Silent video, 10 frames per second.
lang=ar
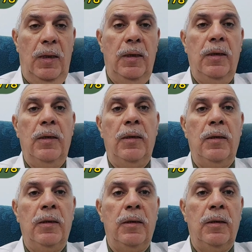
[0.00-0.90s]

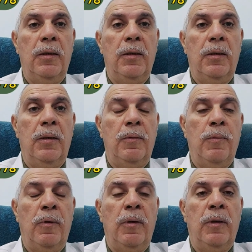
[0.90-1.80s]
آه،
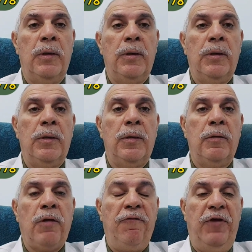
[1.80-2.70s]
آه،
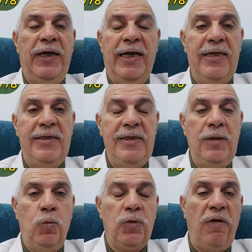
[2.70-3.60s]
طفح
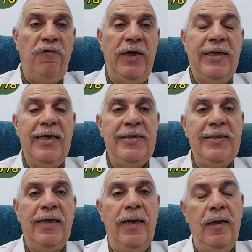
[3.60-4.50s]
جلدي والطفح
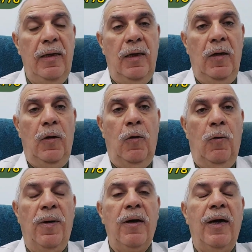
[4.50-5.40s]
الجلدي ده
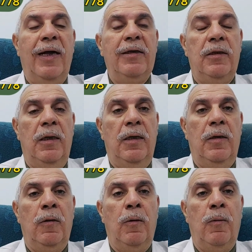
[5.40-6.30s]
عبارة عن
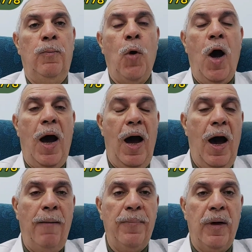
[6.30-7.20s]
بقع
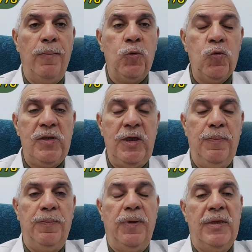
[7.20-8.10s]
حمراء
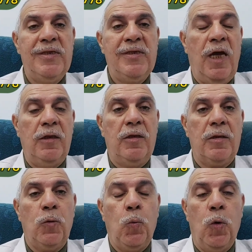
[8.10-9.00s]
بتصيب
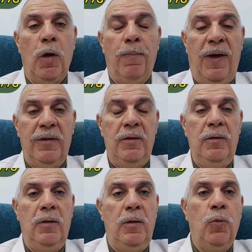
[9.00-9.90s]
الصدر
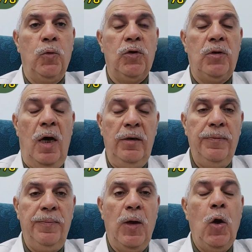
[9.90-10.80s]
والبطن والظهر
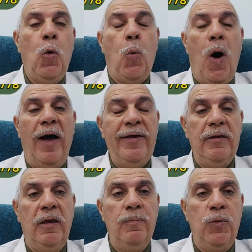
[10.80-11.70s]

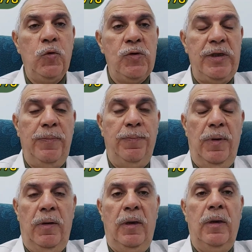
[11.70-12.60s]
وأيضا بتصيب
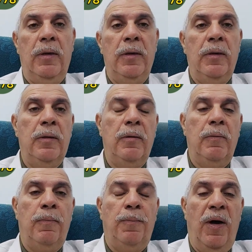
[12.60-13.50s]

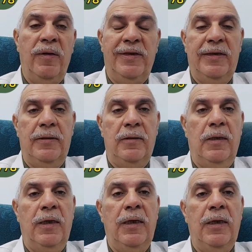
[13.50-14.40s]
باطن